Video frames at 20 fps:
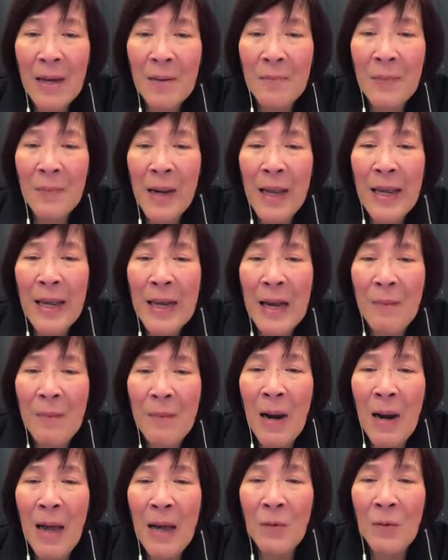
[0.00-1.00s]
mereka
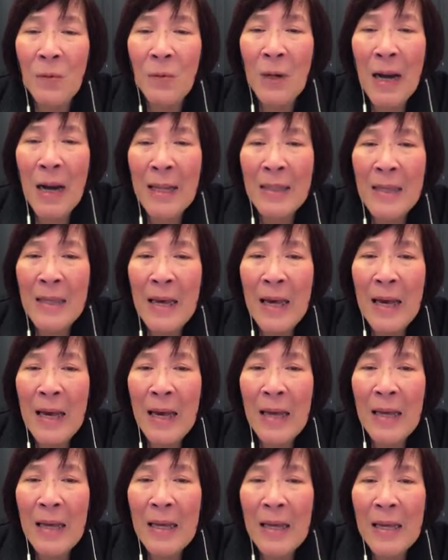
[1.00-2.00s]

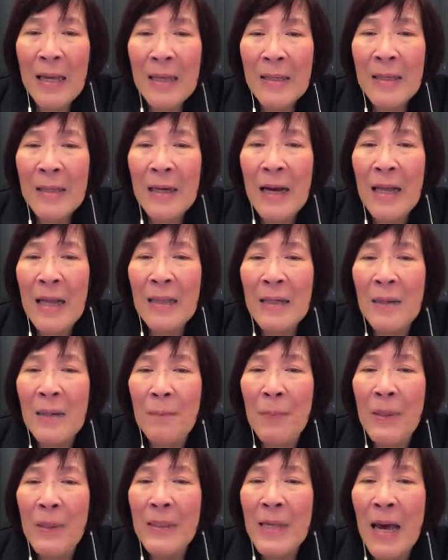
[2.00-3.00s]
melakukannya dengan
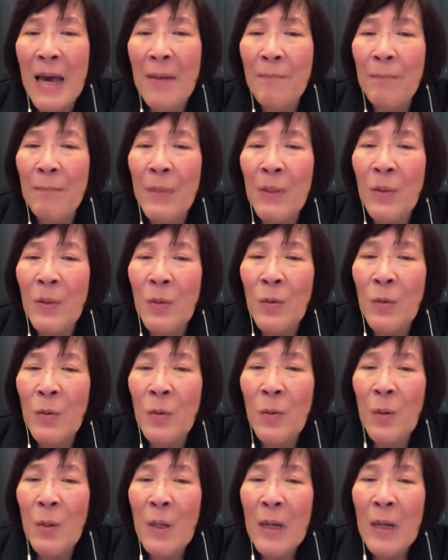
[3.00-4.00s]
kepercayaan
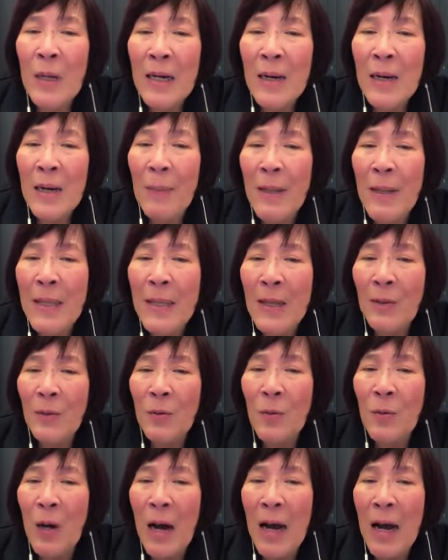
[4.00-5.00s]
penuh kepada
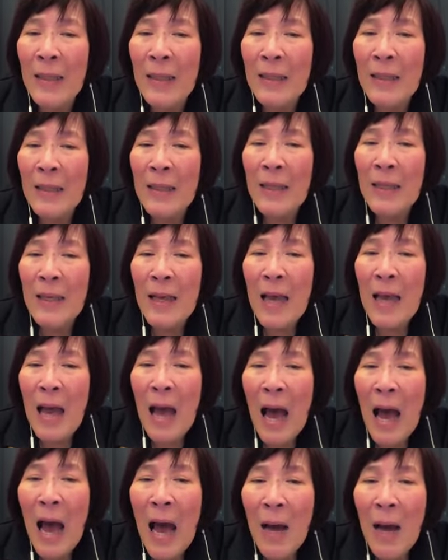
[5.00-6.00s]
Tuhan,
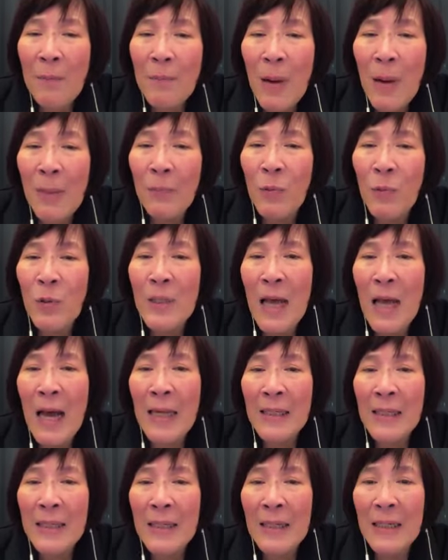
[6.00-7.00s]
apapun
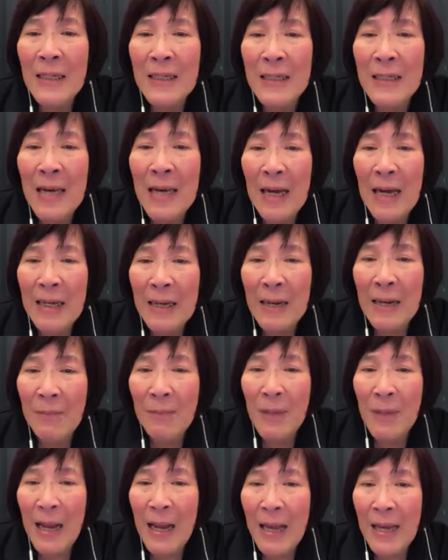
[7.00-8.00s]
hasil jarak
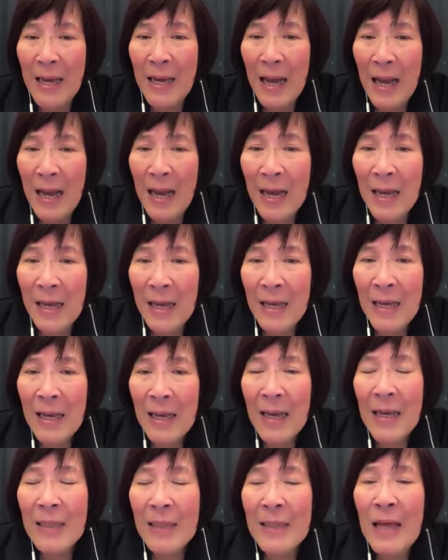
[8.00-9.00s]
mereka,
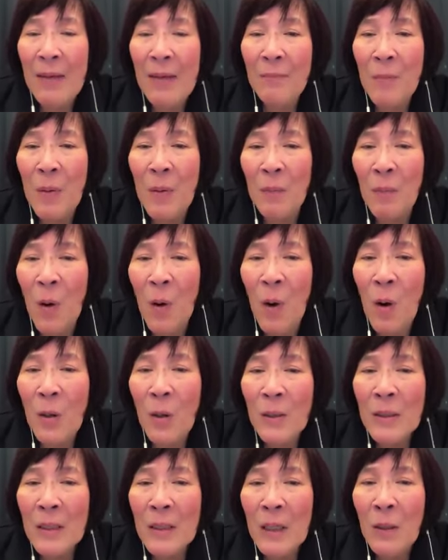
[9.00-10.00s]
dan
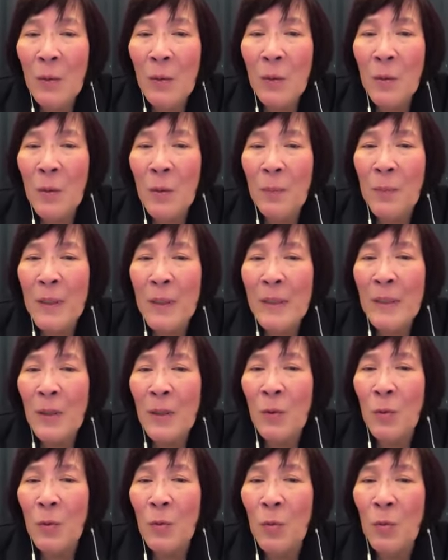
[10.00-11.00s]
memohon seluruh
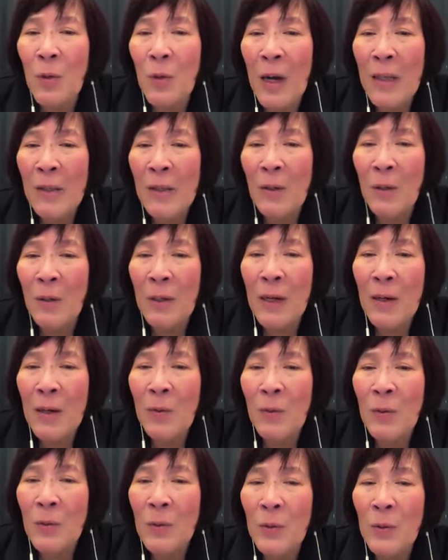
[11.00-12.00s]
persekutuan orang
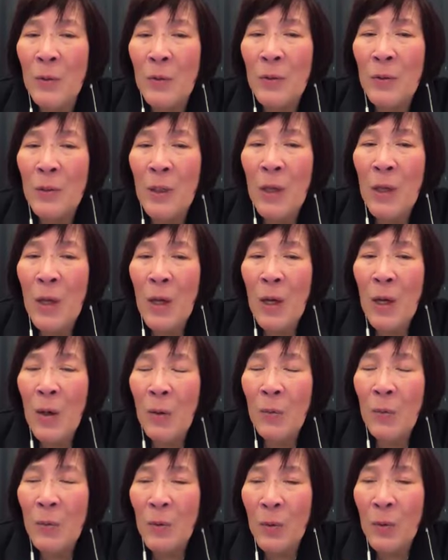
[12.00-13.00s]
kudus
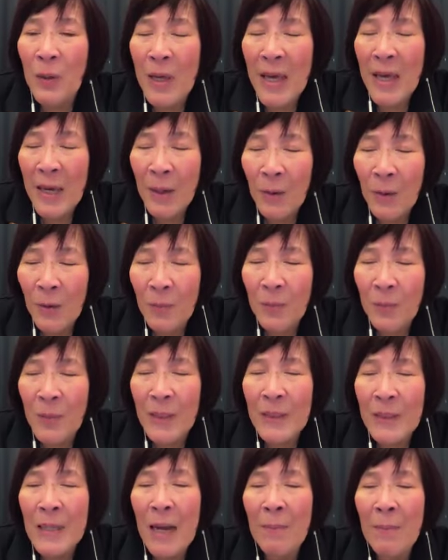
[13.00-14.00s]
untuk ikut
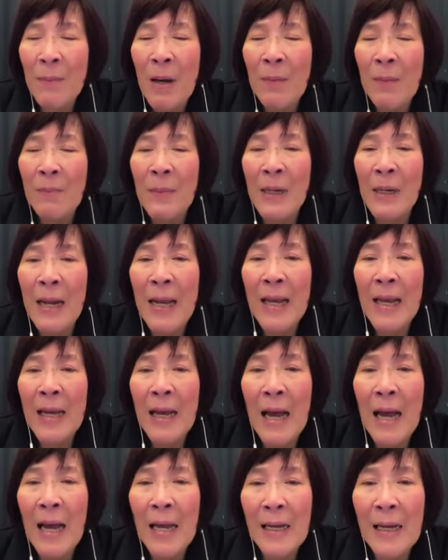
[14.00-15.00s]
bersama
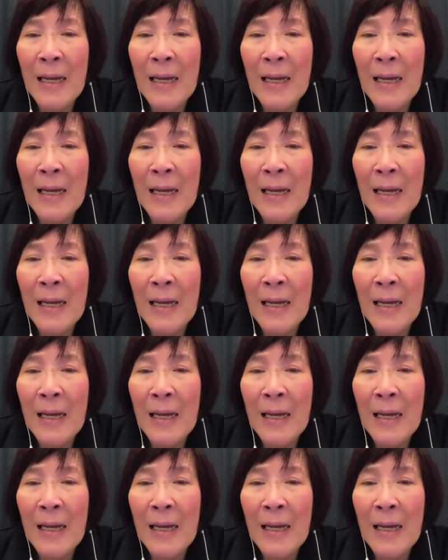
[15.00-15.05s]
mereka.